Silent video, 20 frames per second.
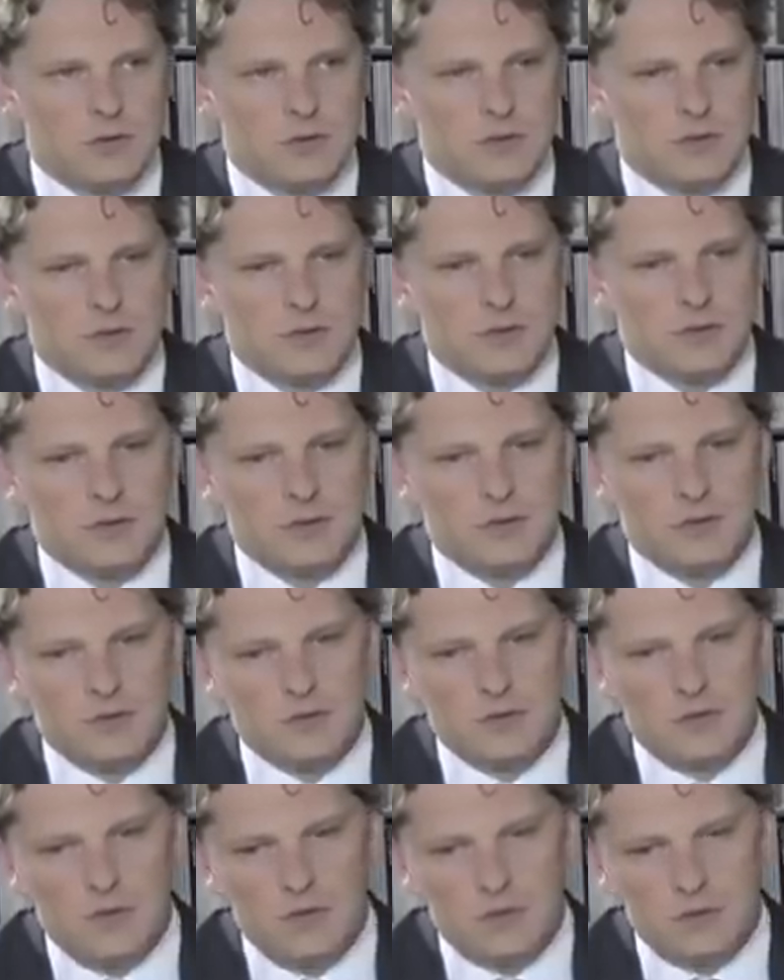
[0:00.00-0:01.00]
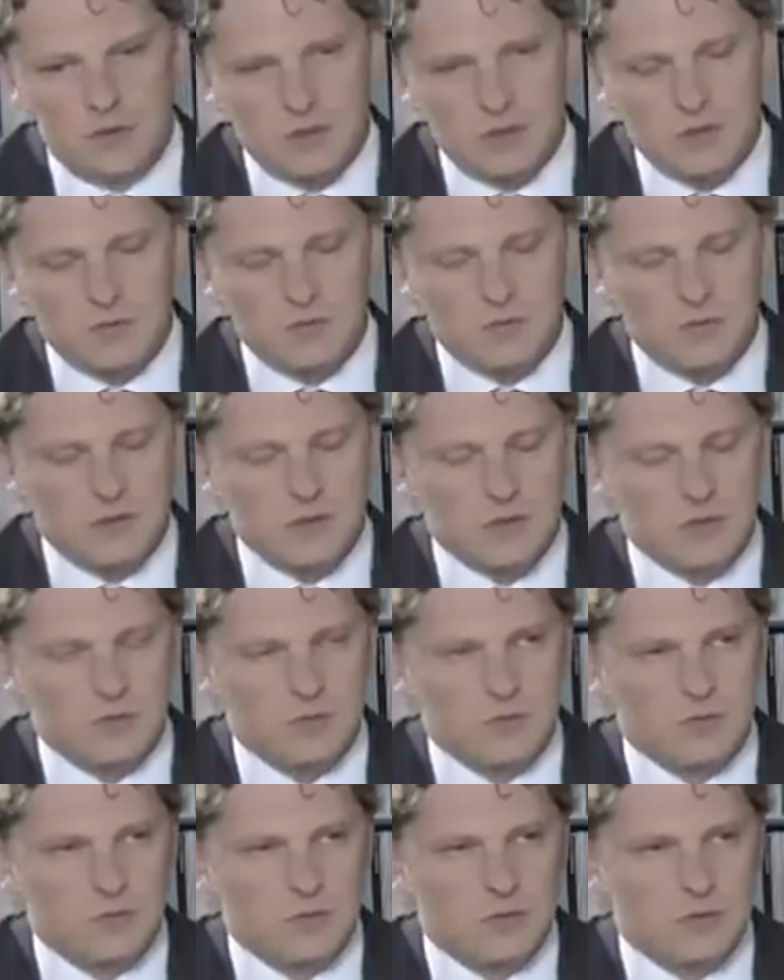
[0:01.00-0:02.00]
i też oficerów,
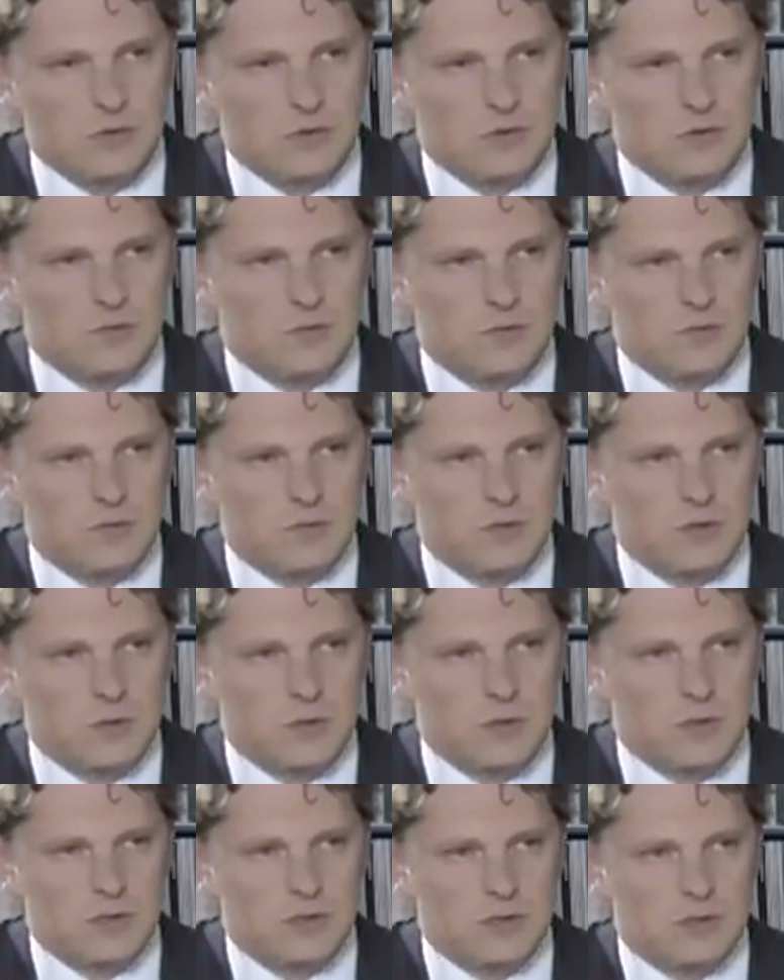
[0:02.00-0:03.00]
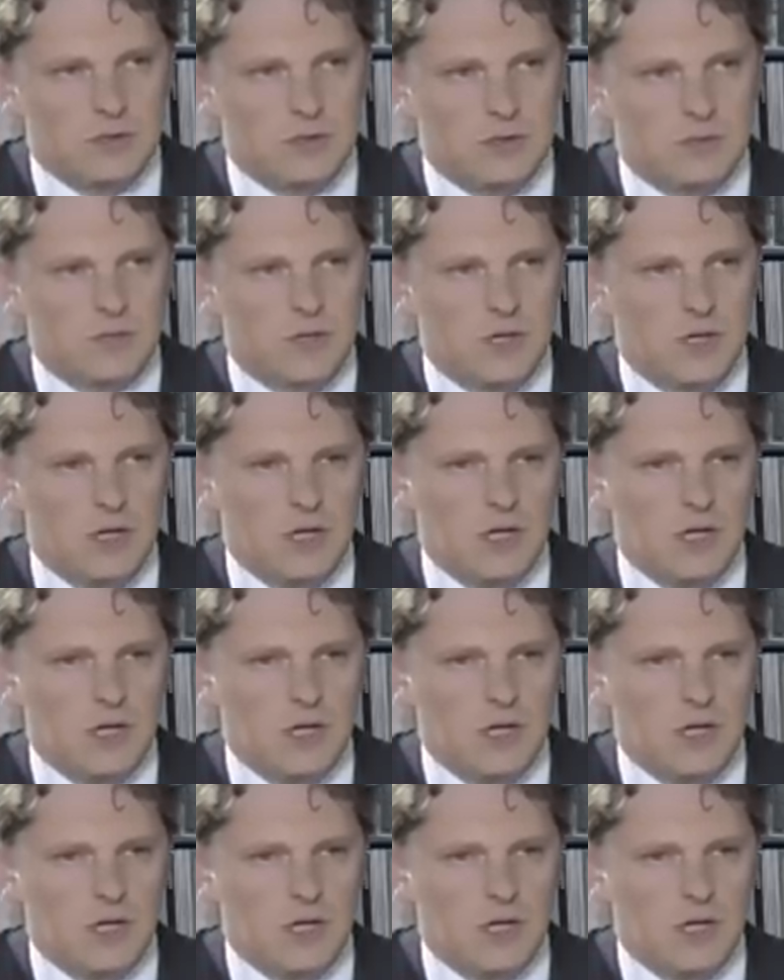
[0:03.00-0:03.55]
którzy współdziałali z nim.